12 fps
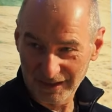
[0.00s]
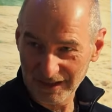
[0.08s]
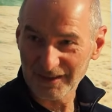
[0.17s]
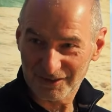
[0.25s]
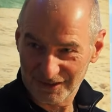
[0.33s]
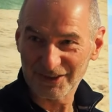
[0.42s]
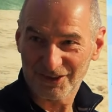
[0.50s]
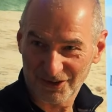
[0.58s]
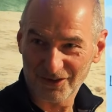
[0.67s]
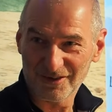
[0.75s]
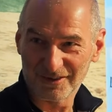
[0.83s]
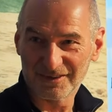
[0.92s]
richtig
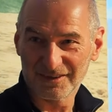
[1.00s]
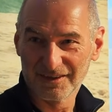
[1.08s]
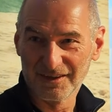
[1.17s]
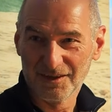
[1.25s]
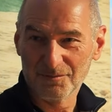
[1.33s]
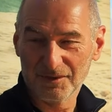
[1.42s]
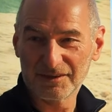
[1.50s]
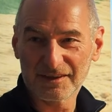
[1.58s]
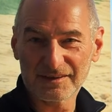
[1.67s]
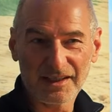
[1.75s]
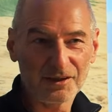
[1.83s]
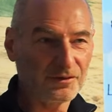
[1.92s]
krank mhm. mit der
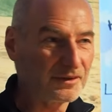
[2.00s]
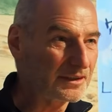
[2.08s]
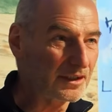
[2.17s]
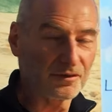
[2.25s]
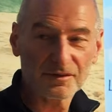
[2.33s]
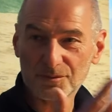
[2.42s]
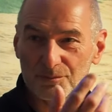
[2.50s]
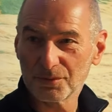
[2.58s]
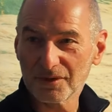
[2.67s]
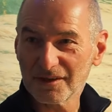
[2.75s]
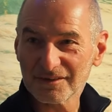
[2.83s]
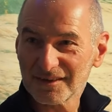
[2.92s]
Zeit. Und diese ganzen
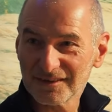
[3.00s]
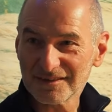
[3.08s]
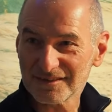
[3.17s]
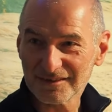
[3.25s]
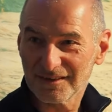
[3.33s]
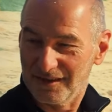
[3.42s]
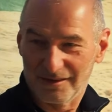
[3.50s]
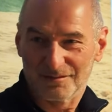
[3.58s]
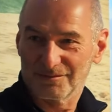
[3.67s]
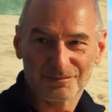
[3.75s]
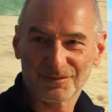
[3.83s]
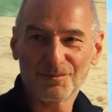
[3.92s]
Burnout-Kisten,
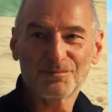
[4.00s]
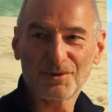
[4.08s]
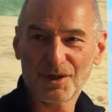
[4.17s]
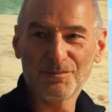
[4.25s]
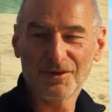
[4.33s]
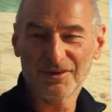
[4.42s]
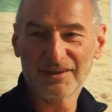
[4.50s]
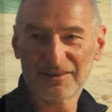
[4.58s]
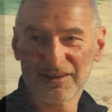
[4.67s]
ja, brauchen wir ja nicht